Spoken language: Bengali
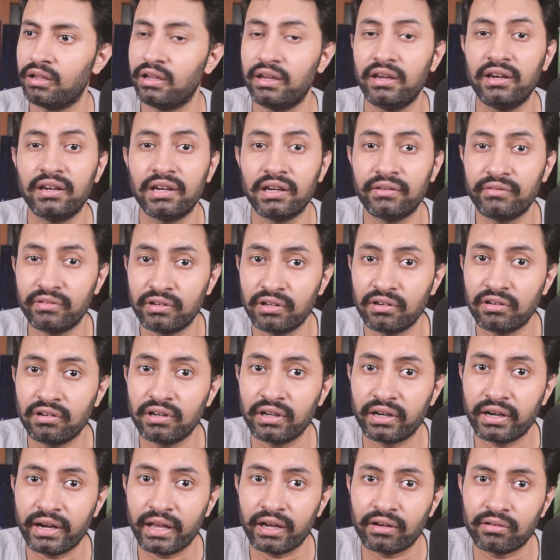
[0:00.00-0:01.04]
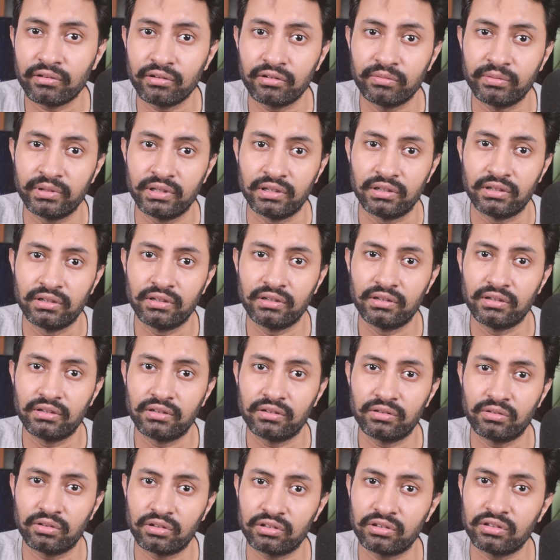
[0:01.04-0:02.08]
ইন্টারভিউ কী করে ক্র্যাক করবি
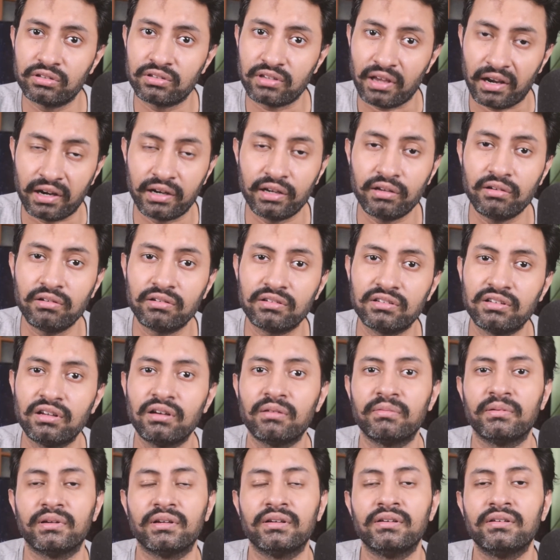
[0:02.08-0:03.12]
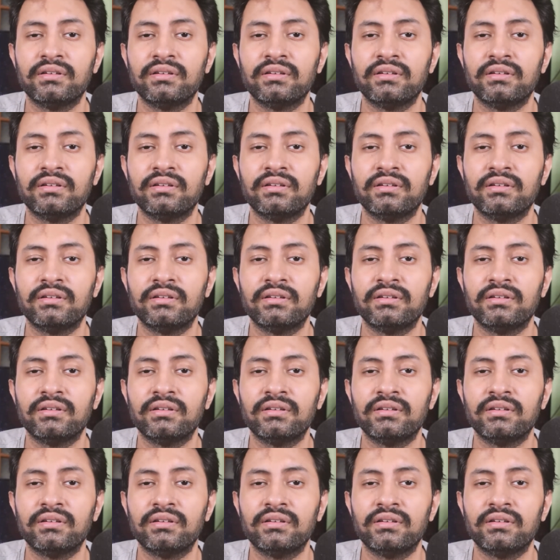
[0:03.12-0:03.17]
তোকে তো চাকরি করতে হবে